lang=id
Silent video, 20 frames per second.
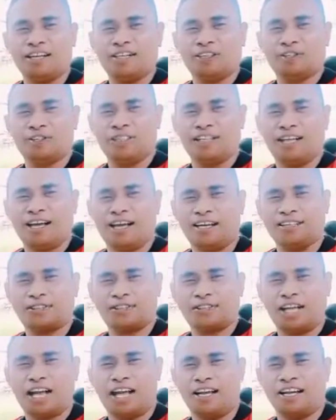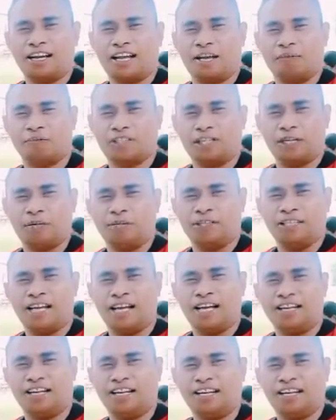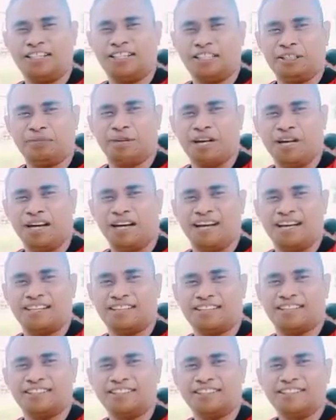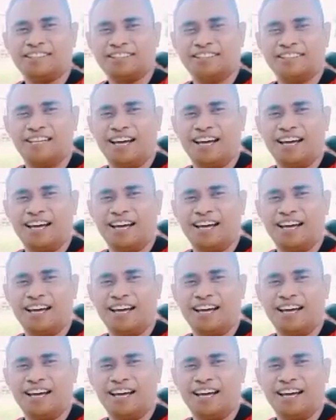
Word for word: Haleluya, salam kemenangan iman